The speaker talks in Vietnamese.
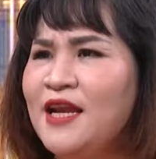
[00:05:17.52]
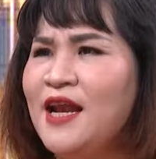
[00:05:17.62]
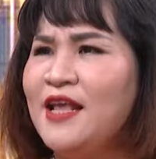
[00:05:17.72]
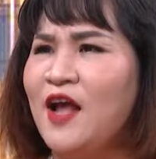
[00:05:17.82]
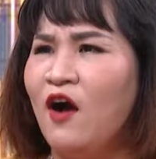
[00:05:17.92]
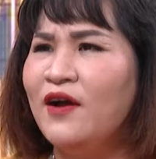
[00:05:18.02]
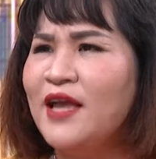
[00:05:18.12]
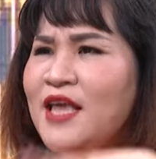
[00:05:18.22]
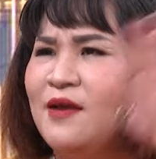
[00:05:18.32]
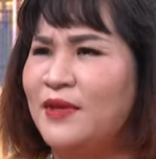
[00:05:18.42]
nó đã chọn
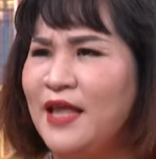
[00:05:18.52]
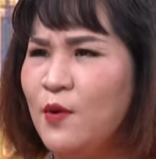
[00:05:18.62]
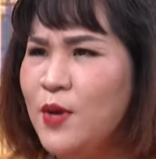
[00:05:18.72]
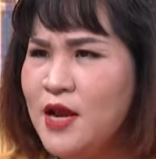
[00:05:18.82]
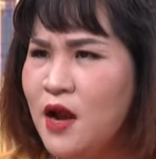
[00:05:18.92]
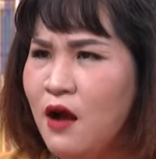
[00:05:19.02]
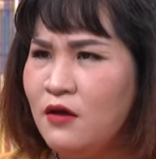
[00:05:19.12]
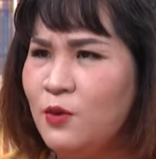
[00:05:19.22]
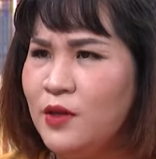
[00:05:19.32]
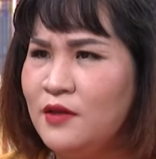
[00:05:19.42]
cái gì mà theo ý nó
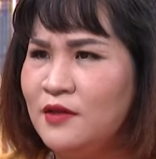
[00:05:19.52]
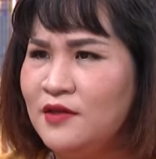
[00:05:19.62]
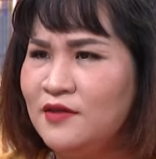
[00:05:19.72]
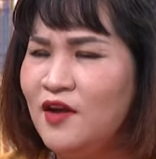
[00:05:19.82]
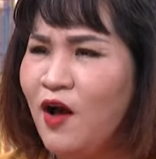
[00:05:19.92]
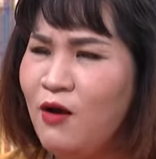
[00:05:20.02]
thôi có